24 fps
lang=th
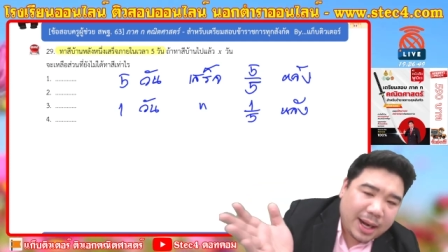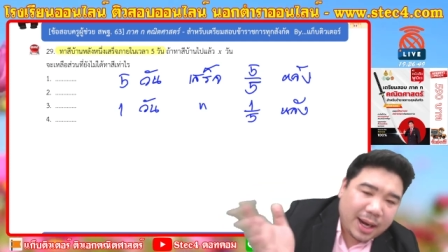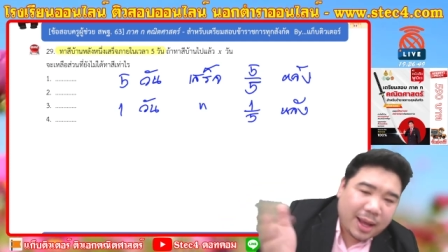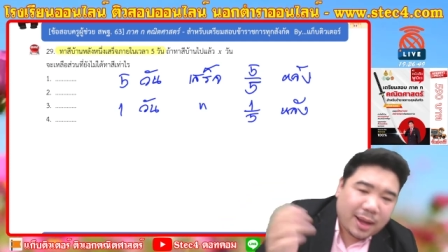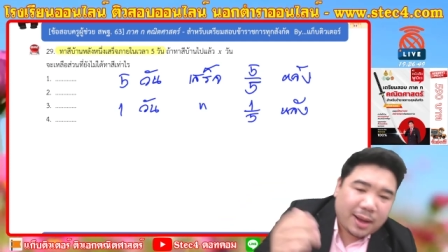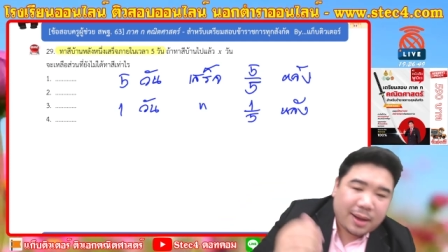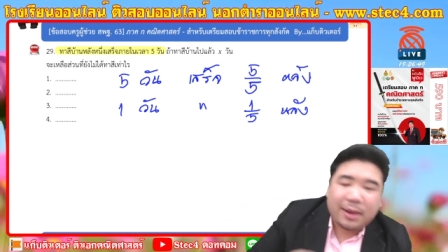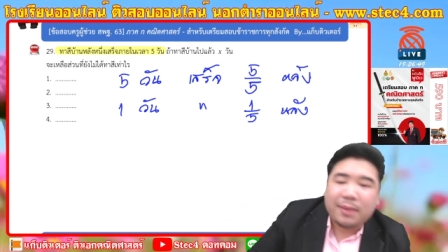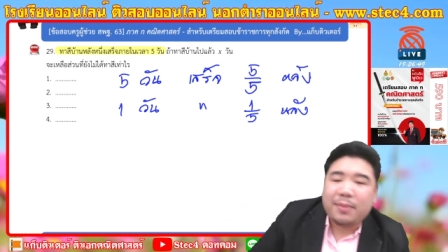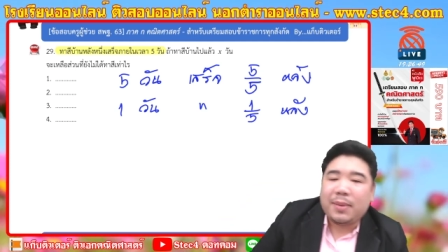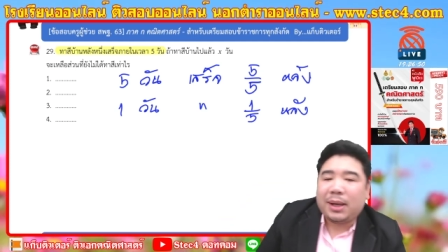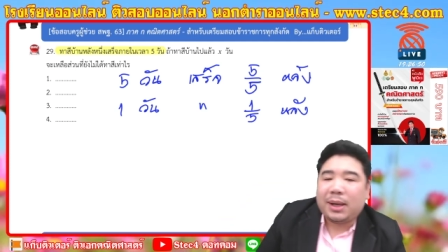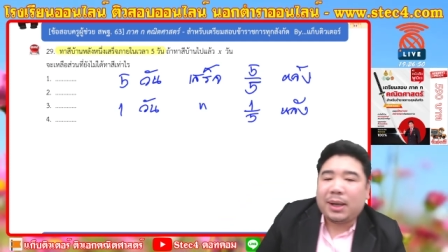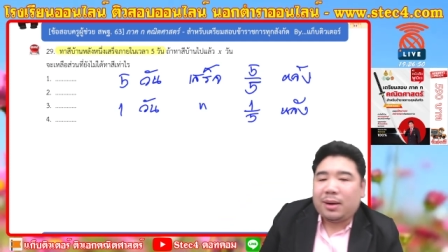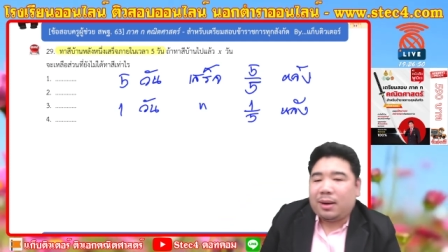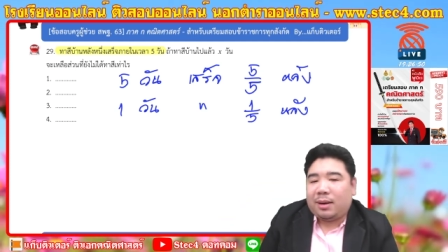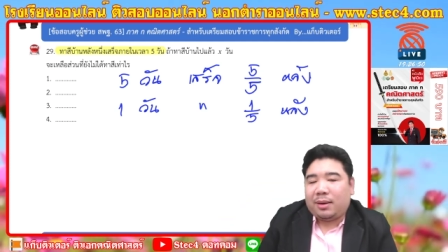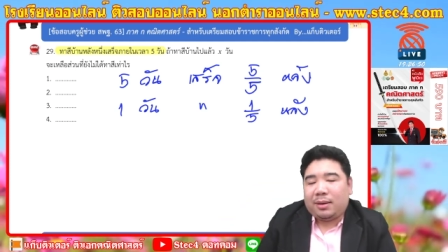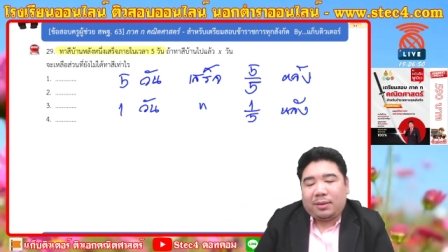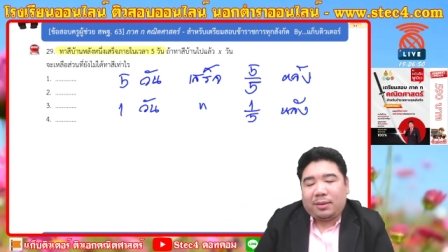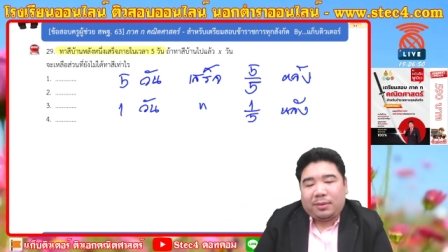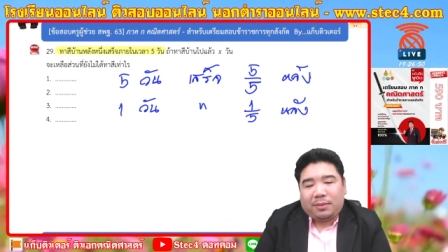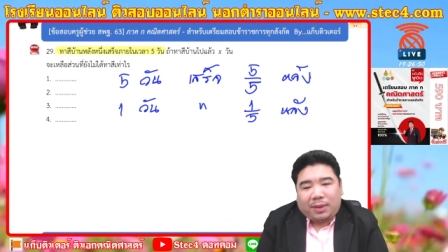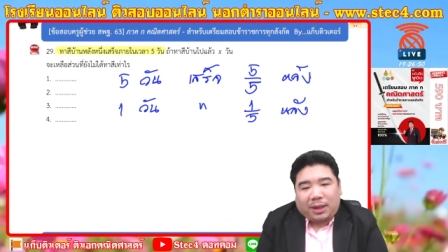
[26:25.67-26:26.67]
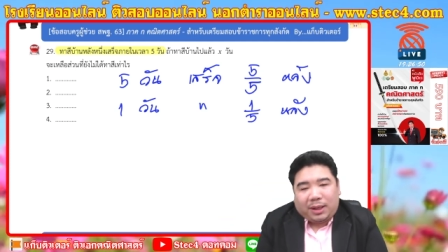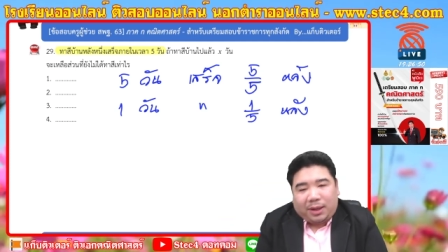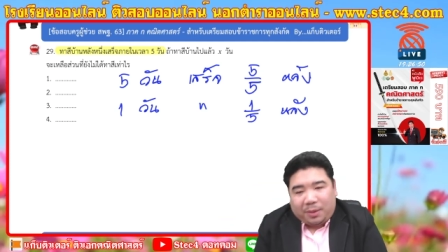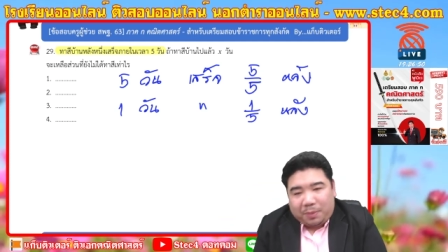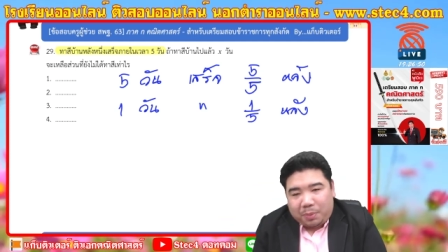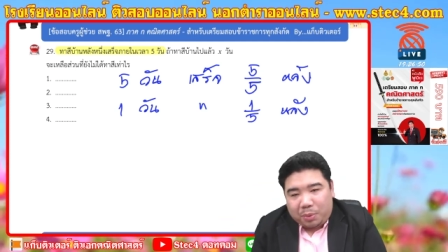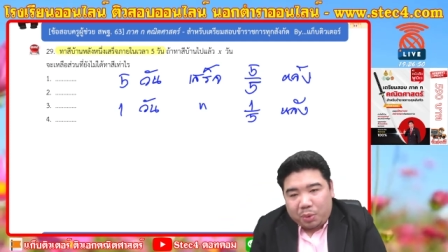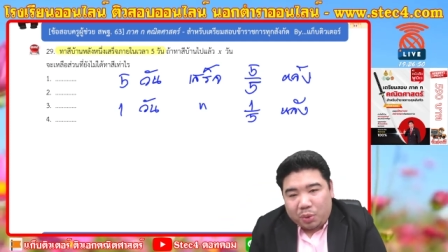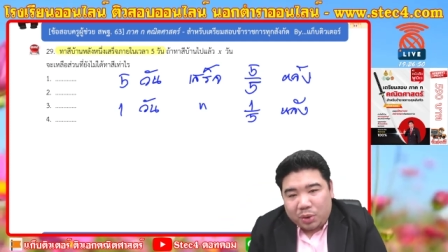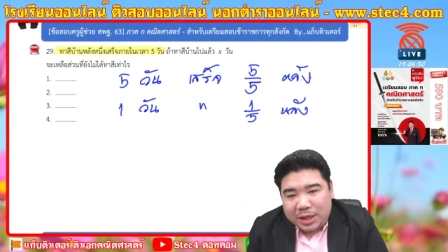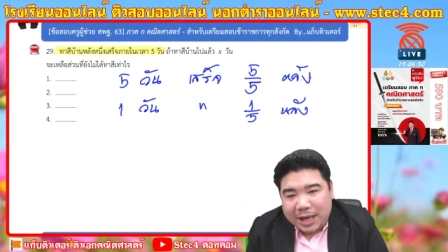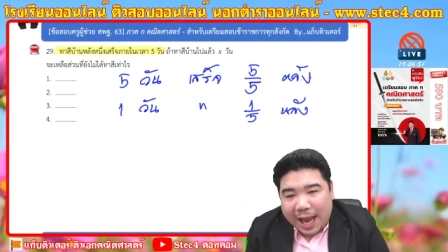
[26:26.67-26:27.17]
ล่ะเออมันก็มันก็
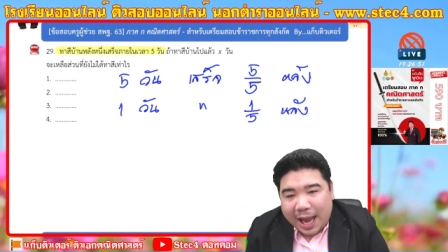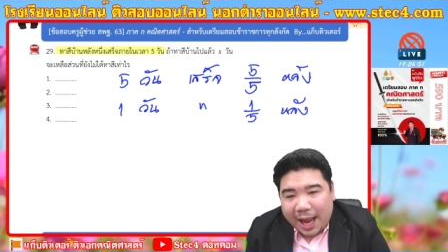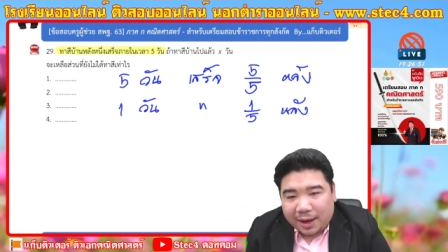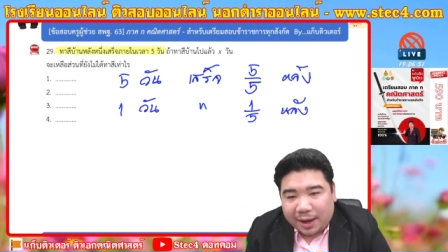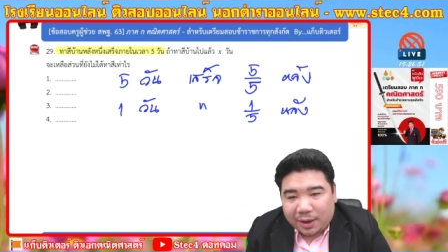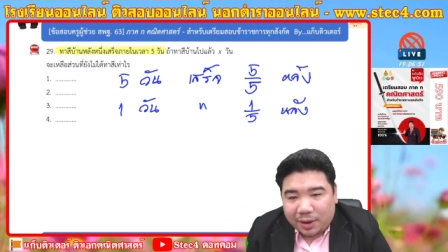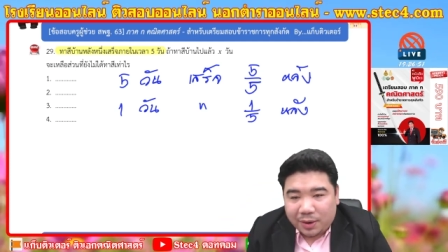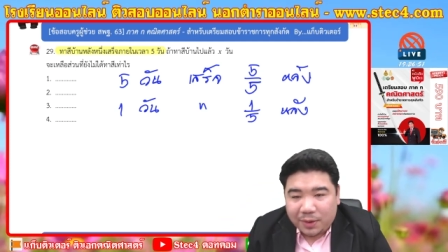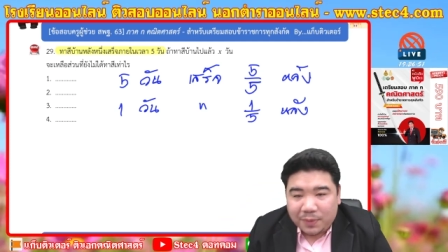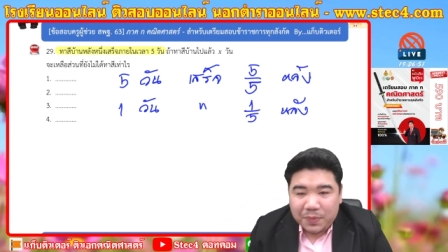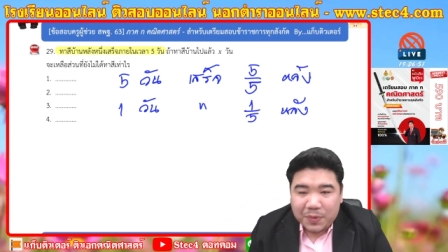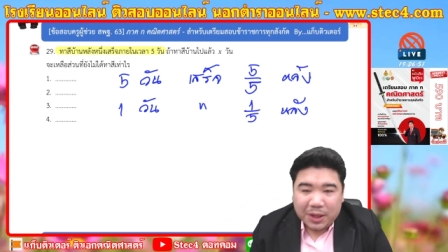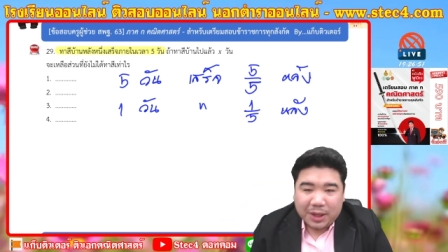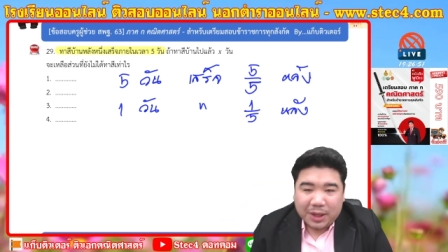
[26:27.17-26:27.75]
พูดยากเนาะ